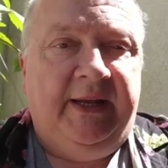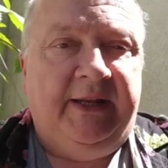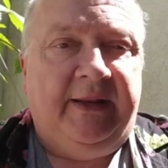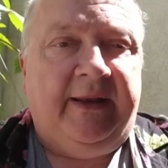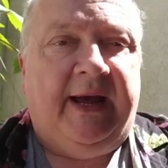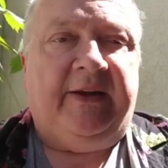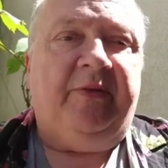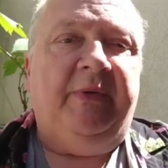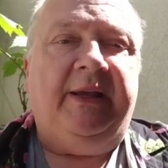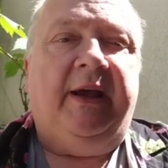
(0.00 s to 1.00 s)
dichte
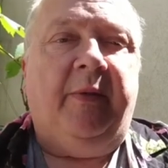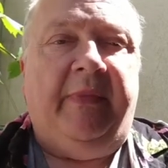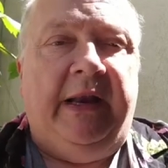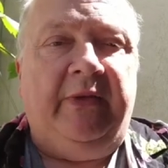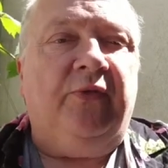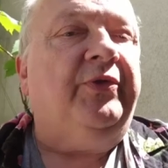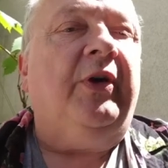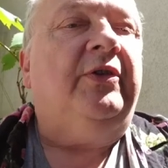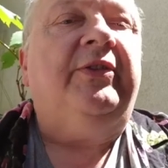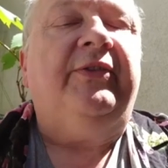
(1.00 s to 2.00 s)
Nase mit
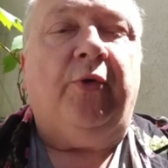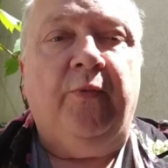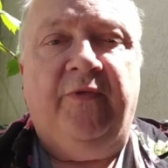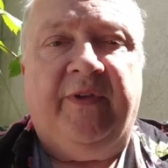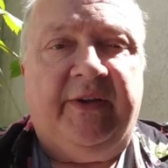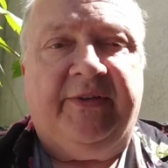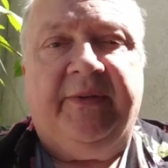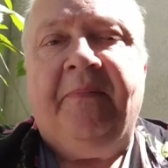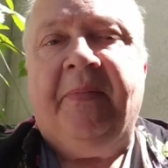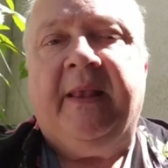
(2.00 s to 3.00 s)
Karamellnoten, auch das
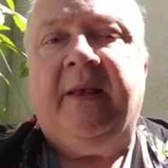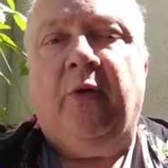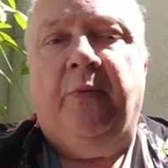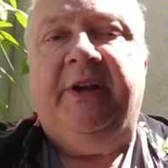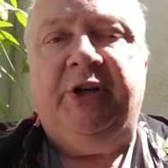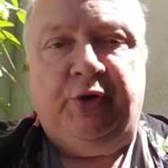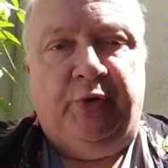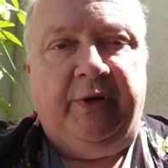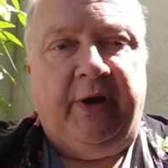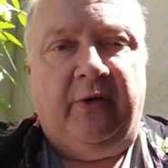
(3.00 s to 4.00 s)
Rumfass kommt hier
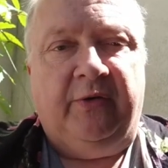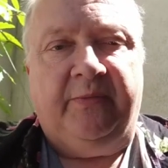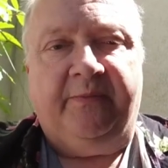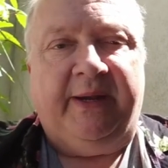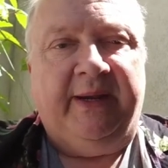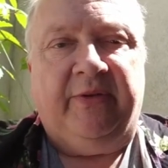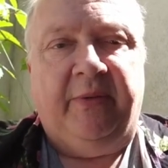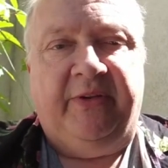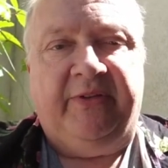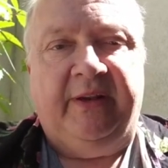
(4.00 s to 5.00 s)
schön raus, bringt so
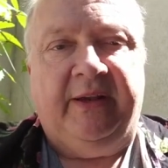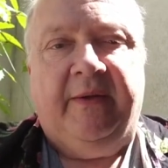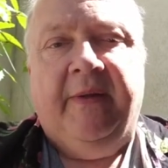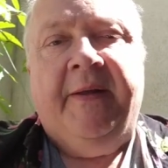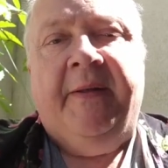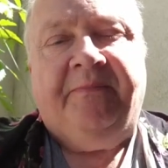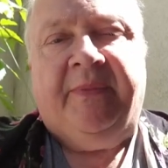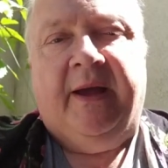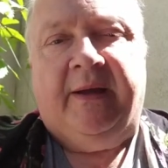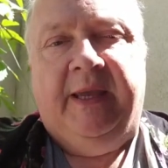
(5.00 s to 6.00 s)
ein bisschen die
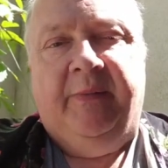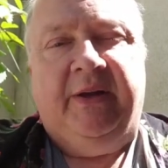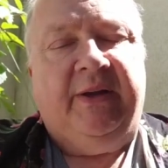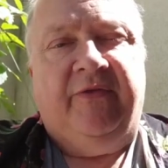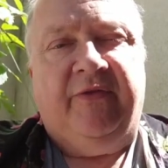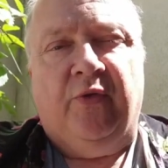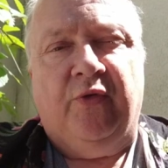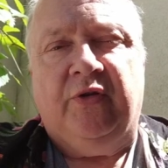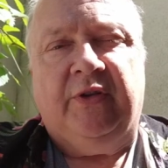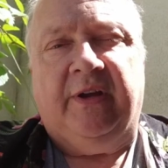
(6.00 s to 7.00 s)
Karibik, die
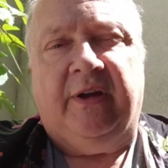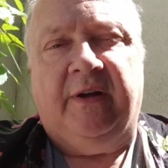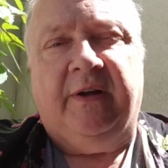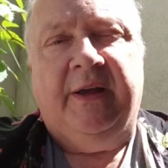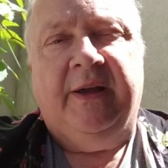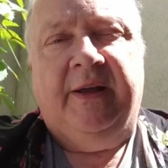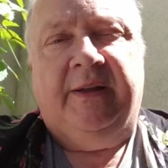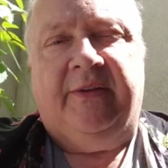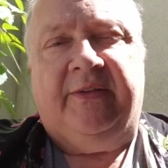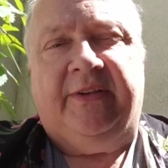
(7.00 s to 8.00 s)
Frucht, äh,
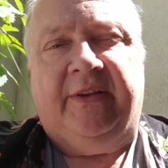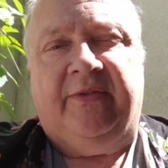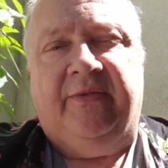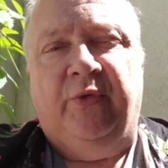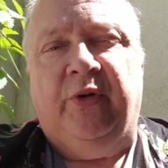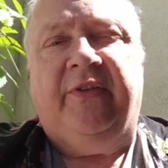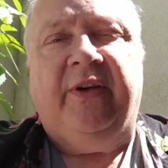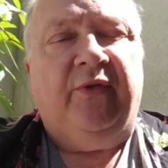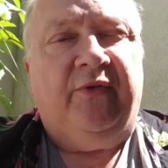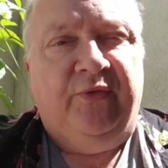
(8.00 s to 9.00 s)
das, das
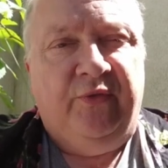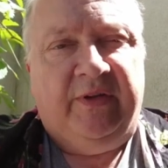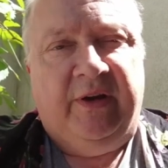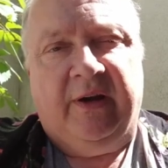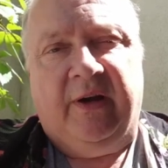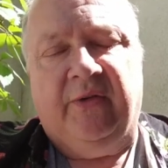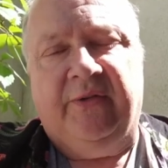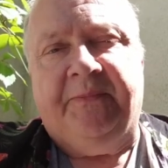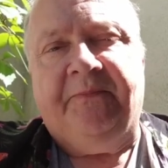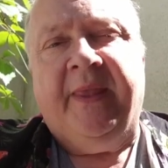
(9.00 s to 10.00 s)
Würzige und Süße
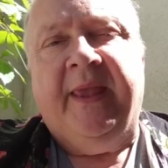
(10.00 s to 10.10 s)
heraus.